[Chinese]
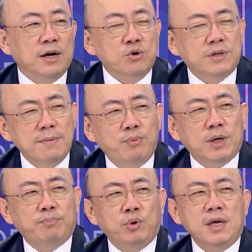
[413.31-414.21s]
这个女生
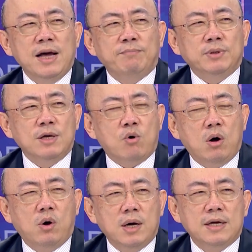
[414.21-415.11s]
不不应该不是
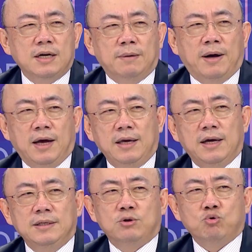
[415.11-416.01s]
观光客吧？应
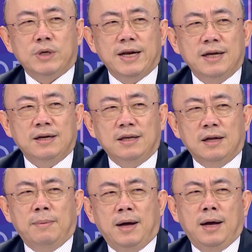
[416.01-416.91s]
该是在那边生
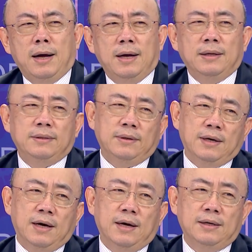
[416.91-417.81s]
活吧？
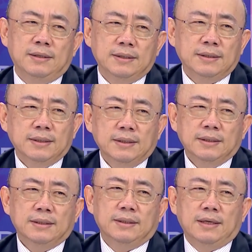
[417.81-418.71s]
对啊，
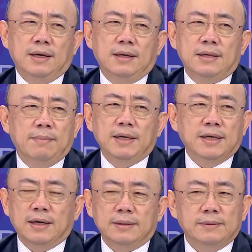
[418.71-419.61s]
这个难道
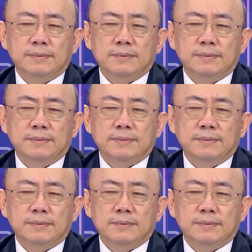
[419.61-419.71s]
有